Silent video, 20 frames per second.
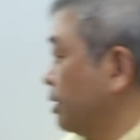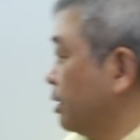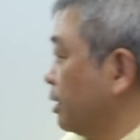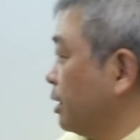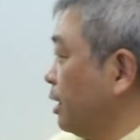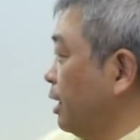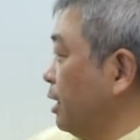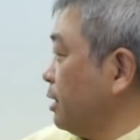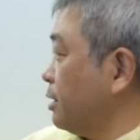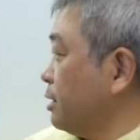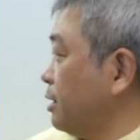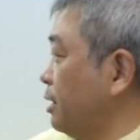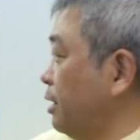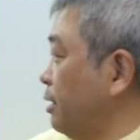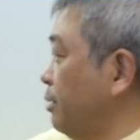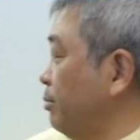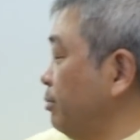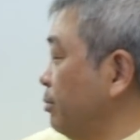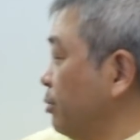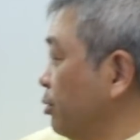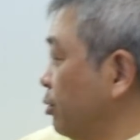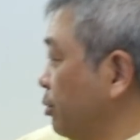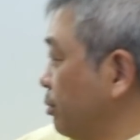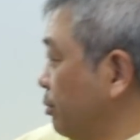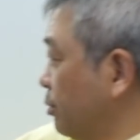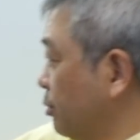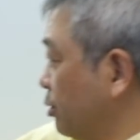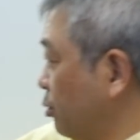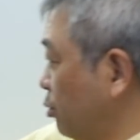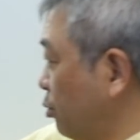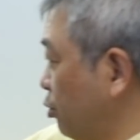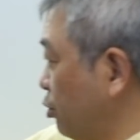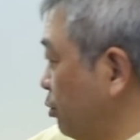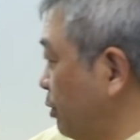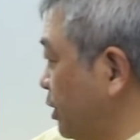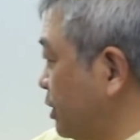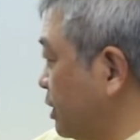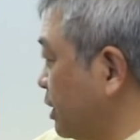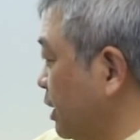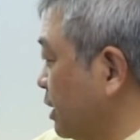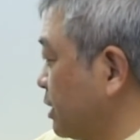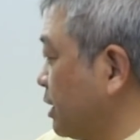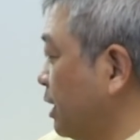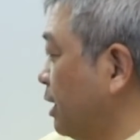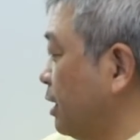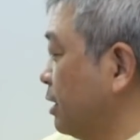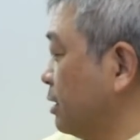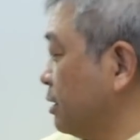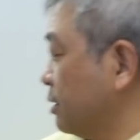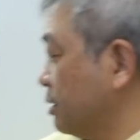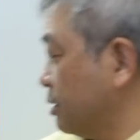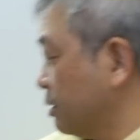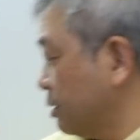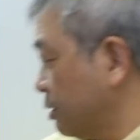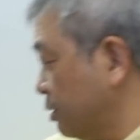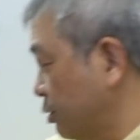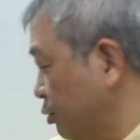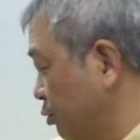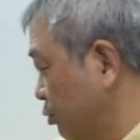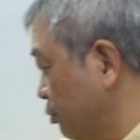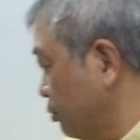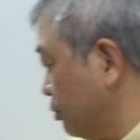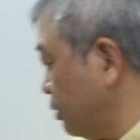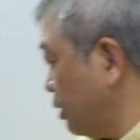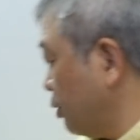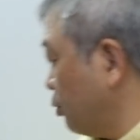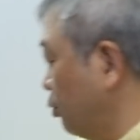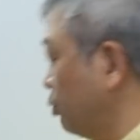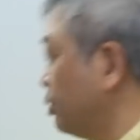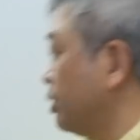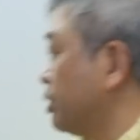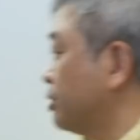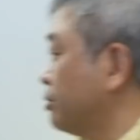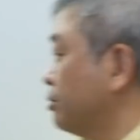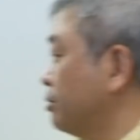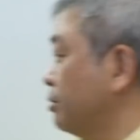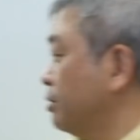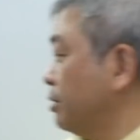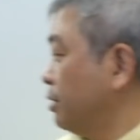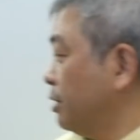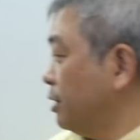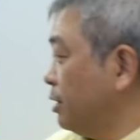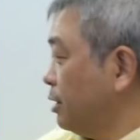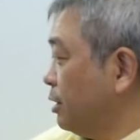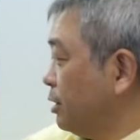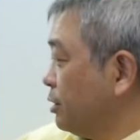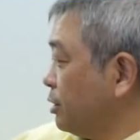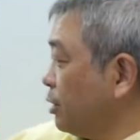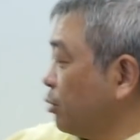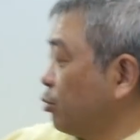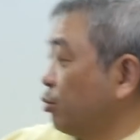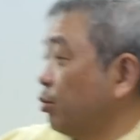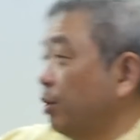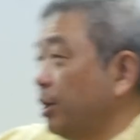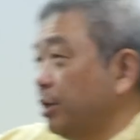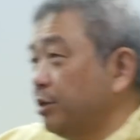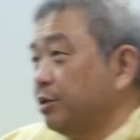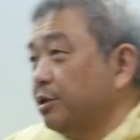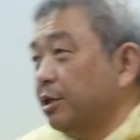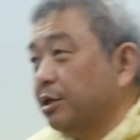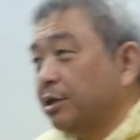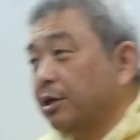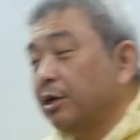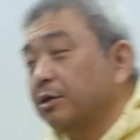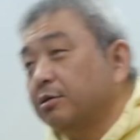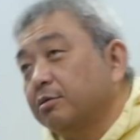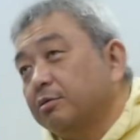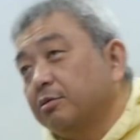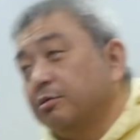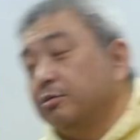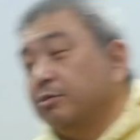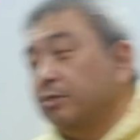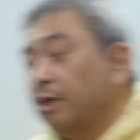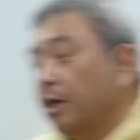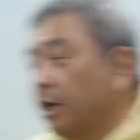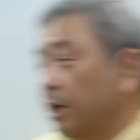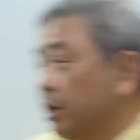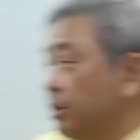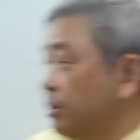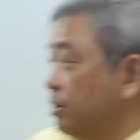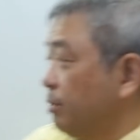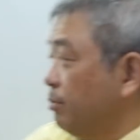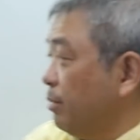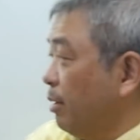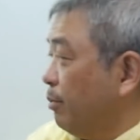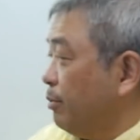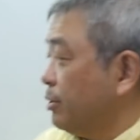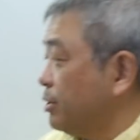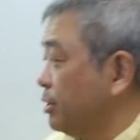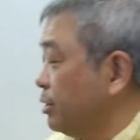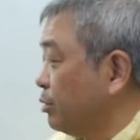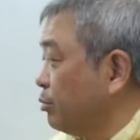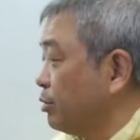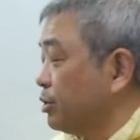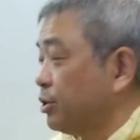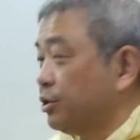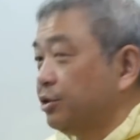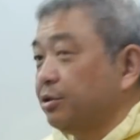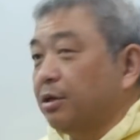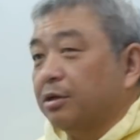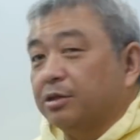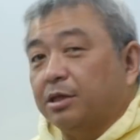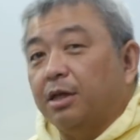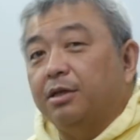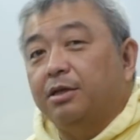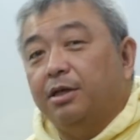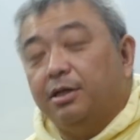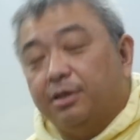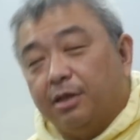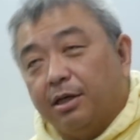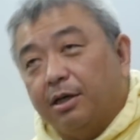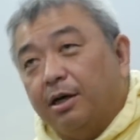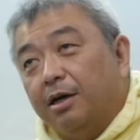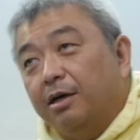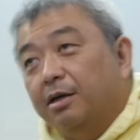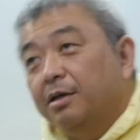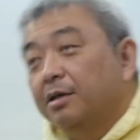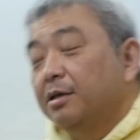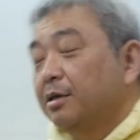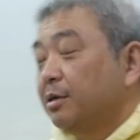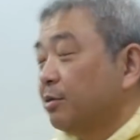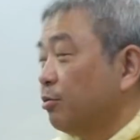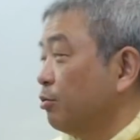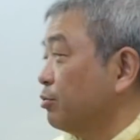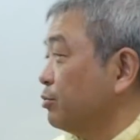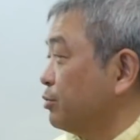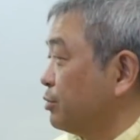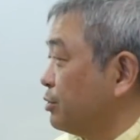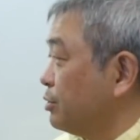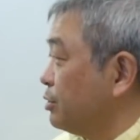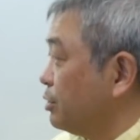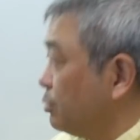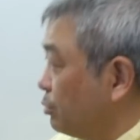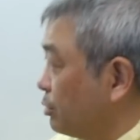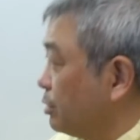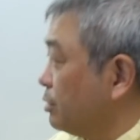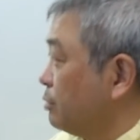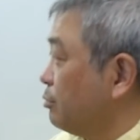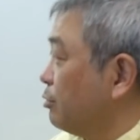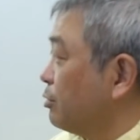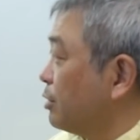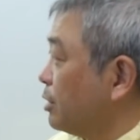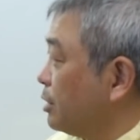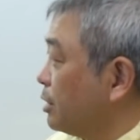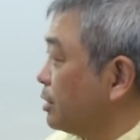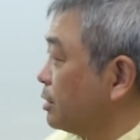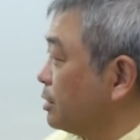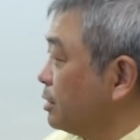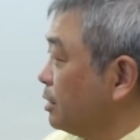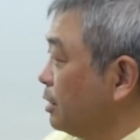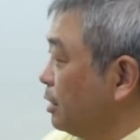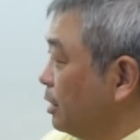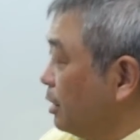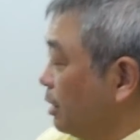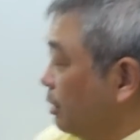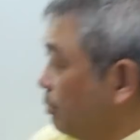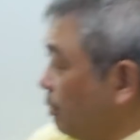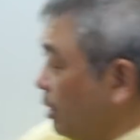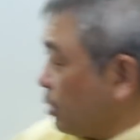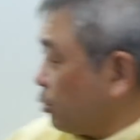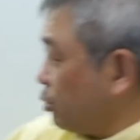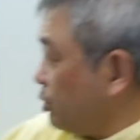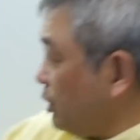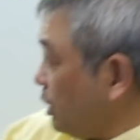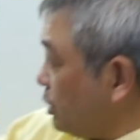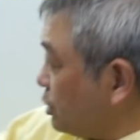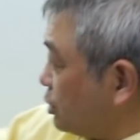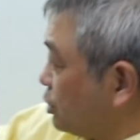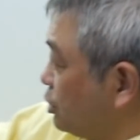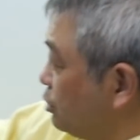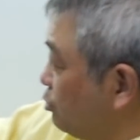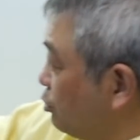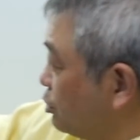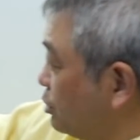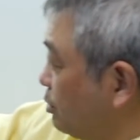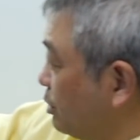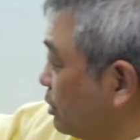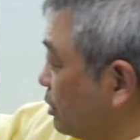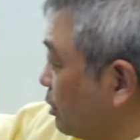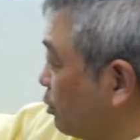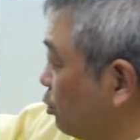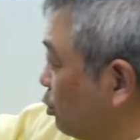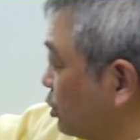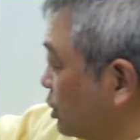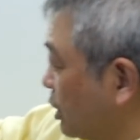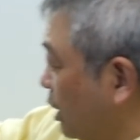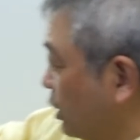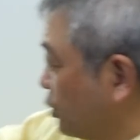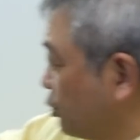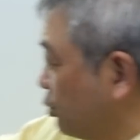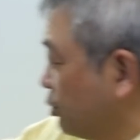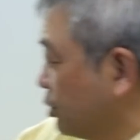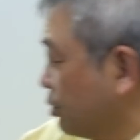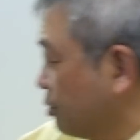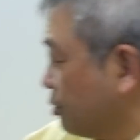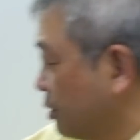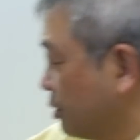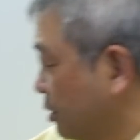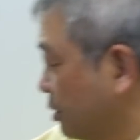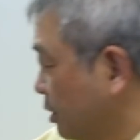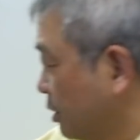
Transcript: があって、ここの面積が3、4で5ですと。じゃあ、ここはいくつですかっていう話で、まあ別にこれ中学3年生がごく普通に解ける問題です。まあ、とりあえず注目すべきはこの3と4ですよね。